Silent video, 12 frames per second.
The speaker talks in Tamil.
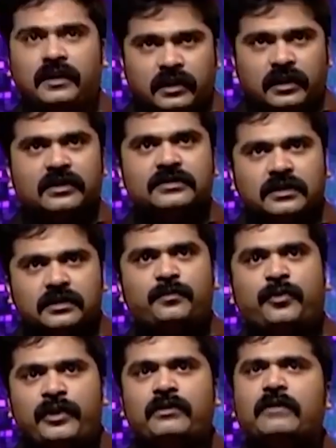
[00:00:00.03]
எனக்கு
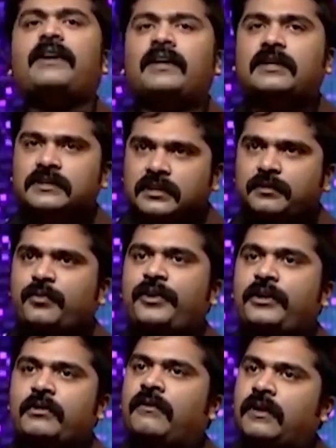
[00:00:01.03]
அஜித் பிடிக்கும் எனக்கு
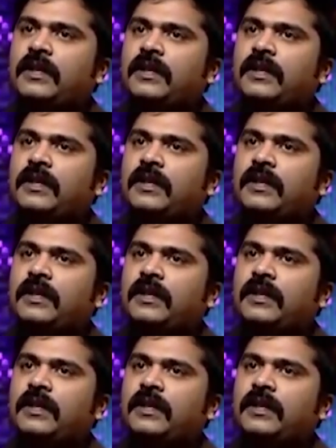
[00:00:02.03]
அஜித் பிடிக்கும்